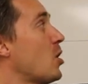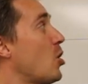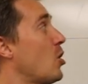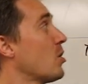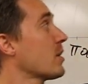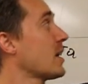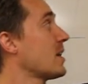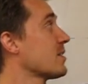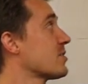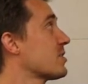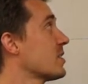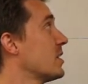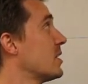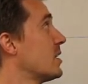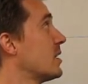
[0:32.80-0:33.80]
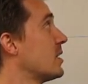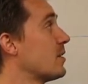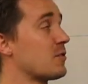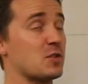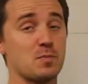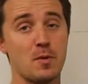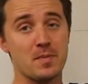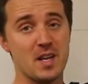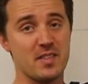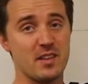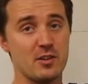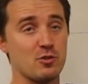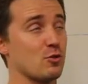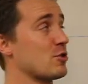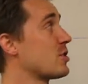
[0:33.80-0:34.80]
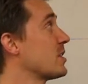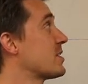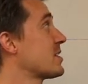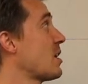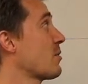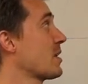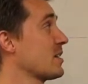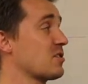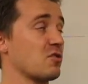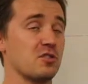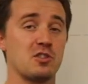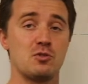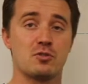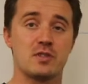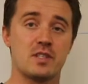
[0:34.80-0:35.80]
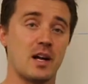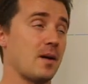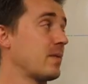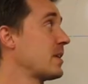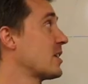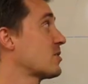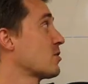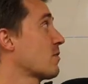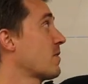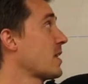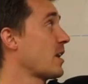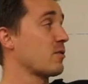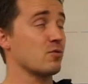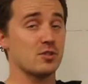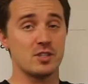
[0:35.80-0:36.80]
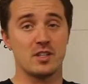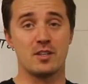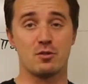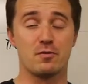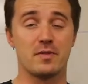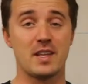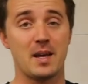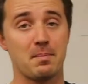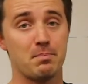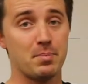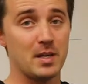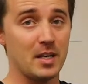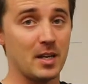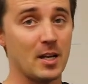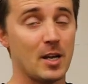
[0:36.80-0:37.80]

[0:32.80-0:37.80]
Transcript: oraz wspomniana już całka z kosinusa x do kwadratu, czyli równe pi.